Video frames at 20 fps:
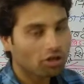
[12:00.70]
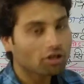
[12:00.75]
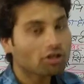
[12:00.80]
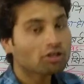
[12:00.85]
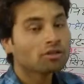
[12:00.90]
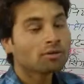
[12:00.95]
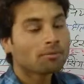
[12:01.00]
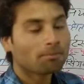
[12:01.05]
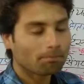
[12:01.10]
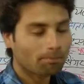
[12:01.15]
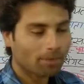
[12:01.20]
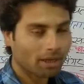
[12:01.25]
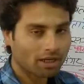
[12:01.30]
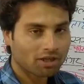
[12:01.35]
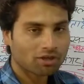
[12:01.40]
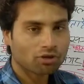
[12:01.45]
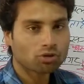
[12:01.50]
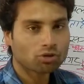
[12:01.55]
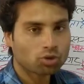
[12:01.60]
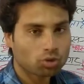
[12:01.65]

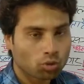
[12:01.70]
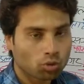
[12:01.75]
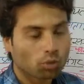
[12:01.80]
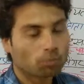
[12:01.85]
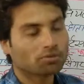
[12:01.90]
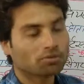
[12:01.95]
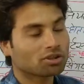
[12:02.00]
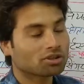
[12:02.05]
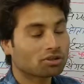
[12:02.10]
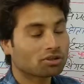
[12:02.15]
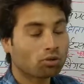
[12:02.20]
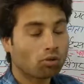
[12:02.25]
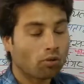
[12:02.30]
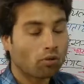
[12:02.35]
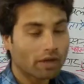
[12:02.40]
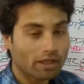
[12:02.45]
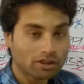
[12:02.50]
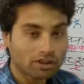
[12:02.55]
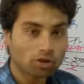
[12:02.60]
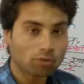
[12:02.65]
माइक्रोस्कोप से सन उन्नीस
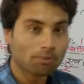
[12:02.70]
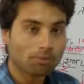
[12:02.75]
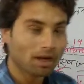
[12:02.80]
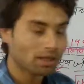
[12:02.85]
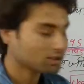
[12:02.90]
में